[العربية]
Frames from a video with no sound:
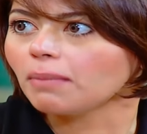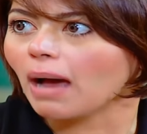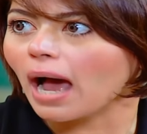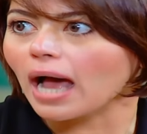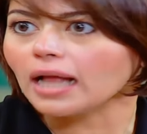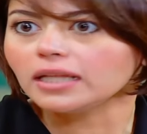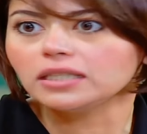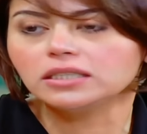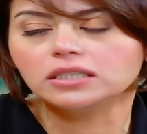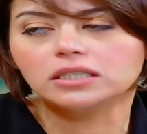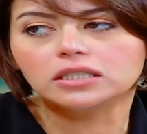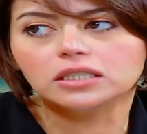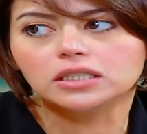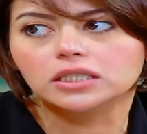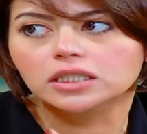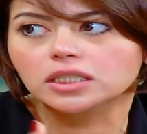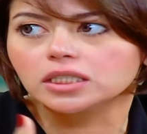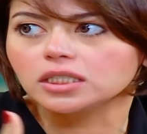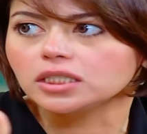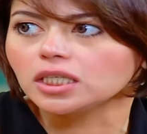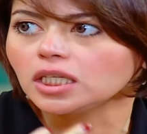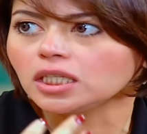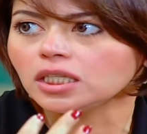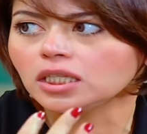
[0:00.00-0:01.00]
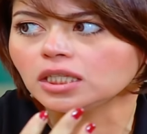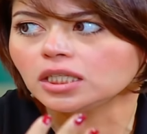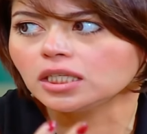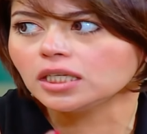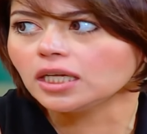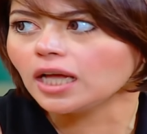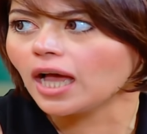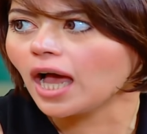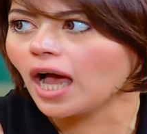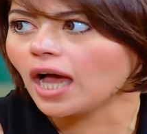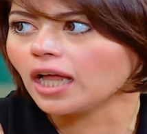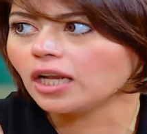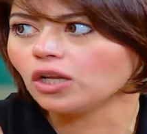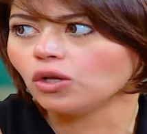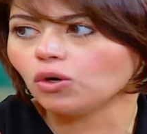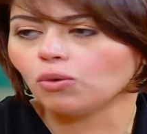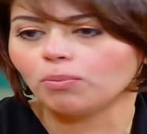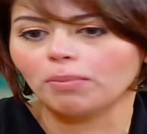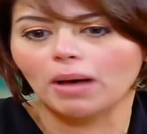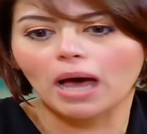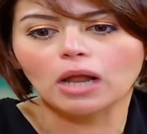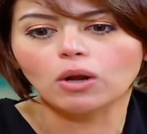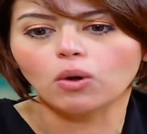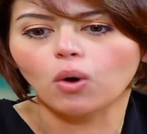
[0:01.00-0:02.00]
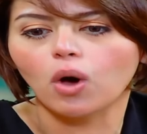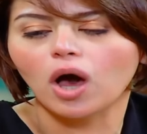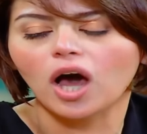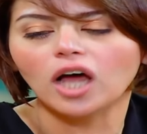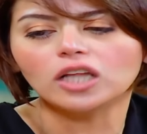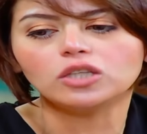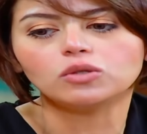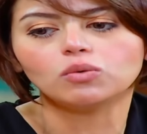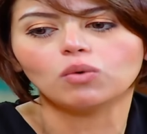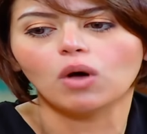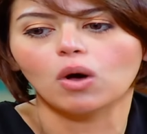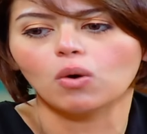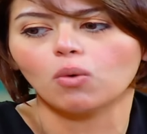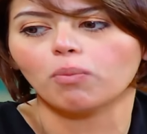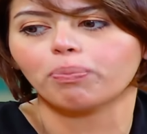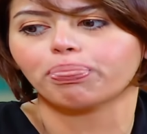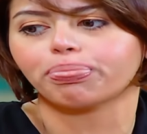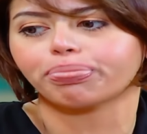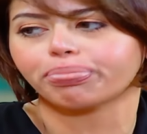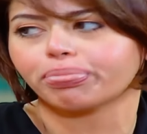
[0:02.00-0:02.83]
معدي السن يعني وبقى له خطوه و...